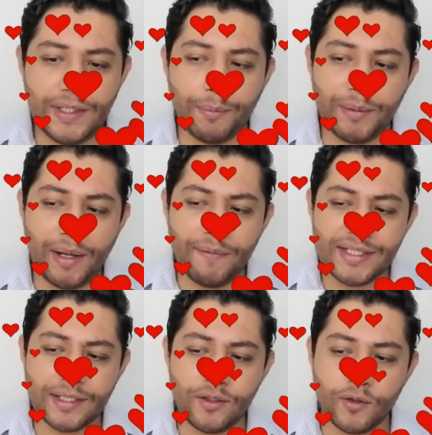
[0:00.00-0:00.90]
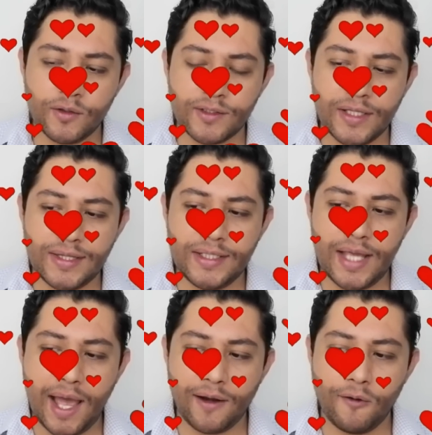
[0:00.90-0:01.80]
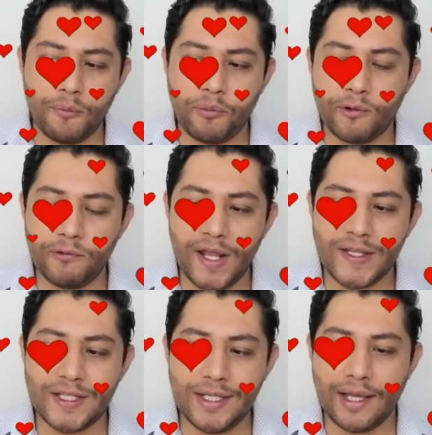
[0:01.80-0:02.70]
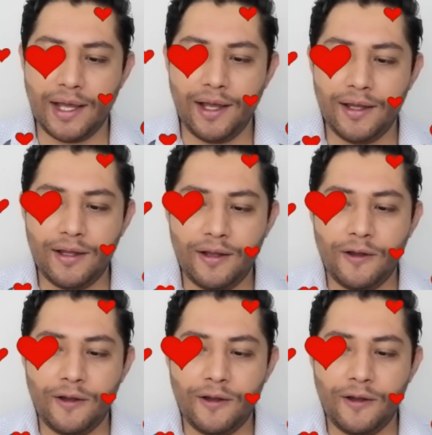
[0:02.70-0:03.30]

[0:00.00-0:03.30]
la primera vez que yo sentí algo por una chica